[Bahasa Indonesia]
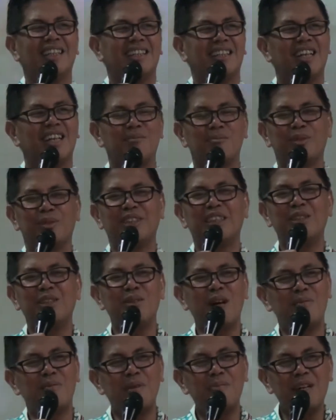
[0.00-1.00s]
dan puji
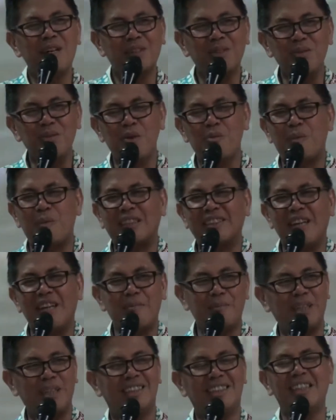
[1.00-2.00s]
Tuhan memang tunggu pas
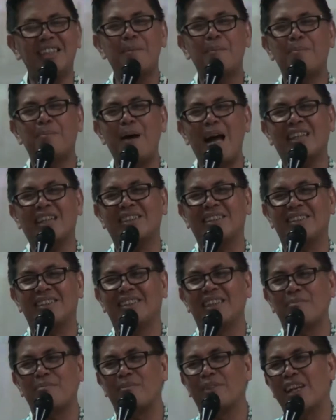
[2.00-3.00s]
nyampe di sini pas
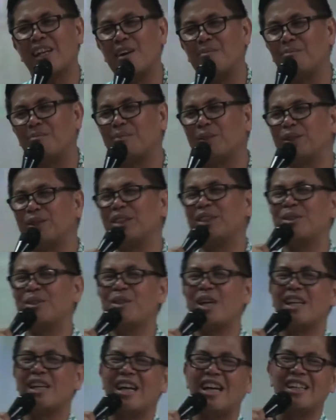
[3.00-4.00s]
jam 6. Puji
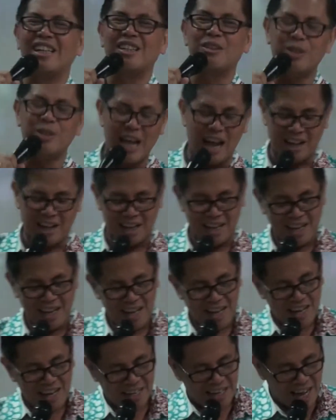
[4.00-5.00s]
Tuhan. Haleluya.
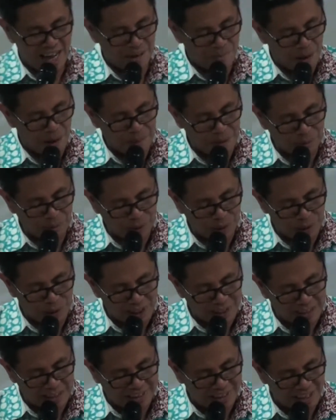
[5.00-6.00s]
Nah, Bapak Ibu
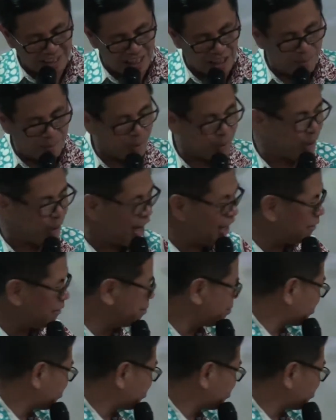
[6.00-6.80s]
sudah kasih dalam Tuhan,